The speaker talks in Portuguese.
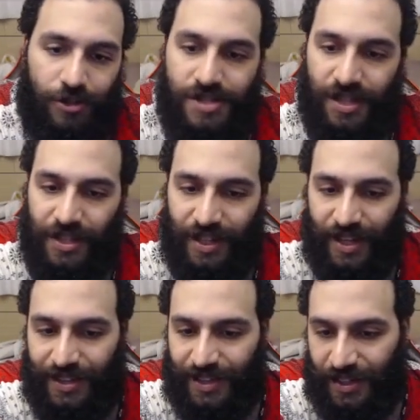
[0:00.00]
isso aqui tá em
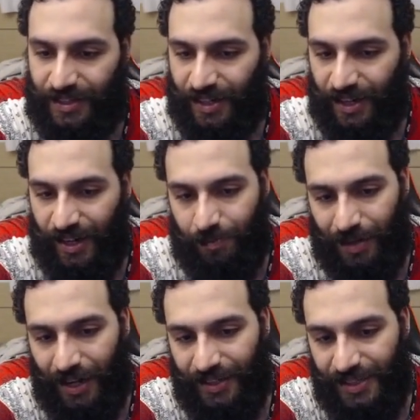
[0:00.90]
ataque, tá galera? Por
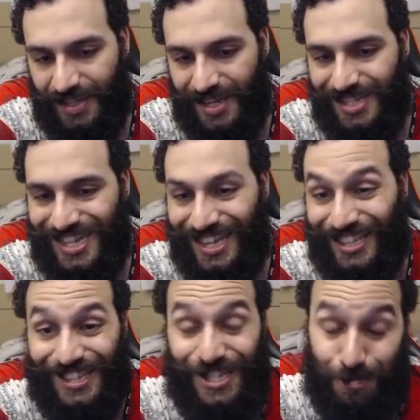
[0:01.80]
causa da 17
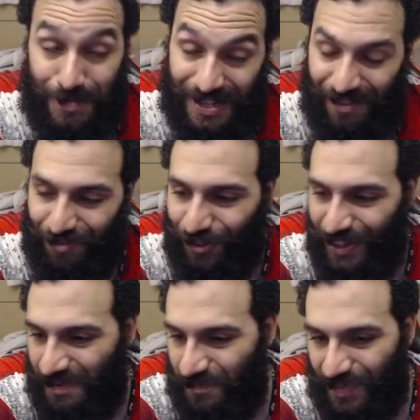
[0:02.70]
de speed, é
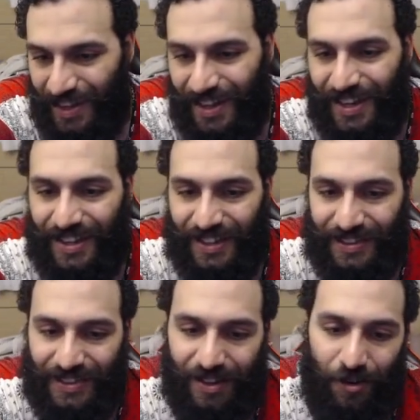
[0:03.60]
foda.
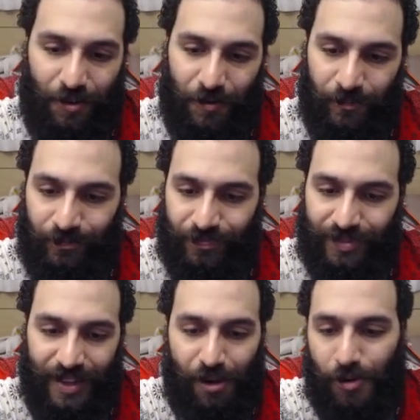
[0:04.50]
Então,
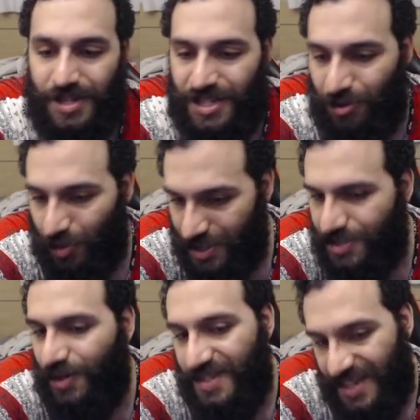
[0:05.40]
tem algumas
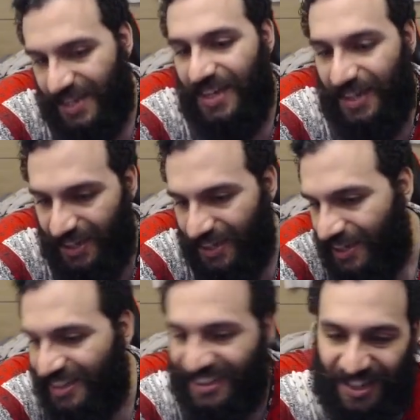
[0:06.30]
situações aqui
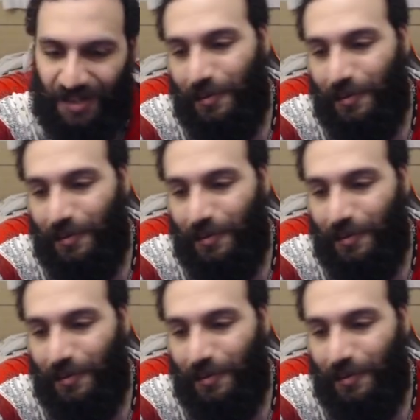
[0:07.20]
que estão